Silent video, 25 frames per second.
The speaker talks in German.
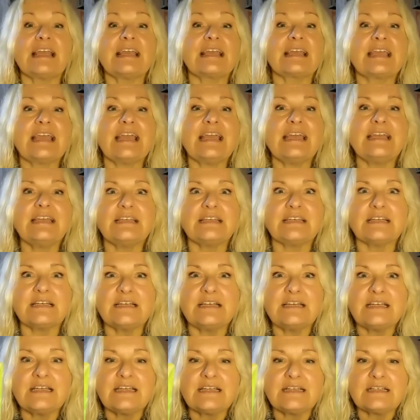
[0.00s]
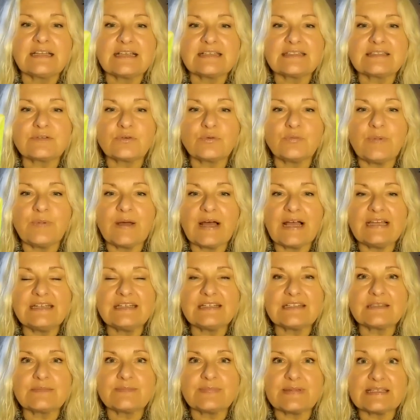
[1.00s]
erkenne, dass du
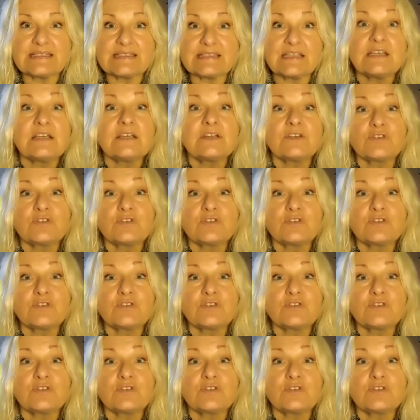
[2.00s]
beides bist.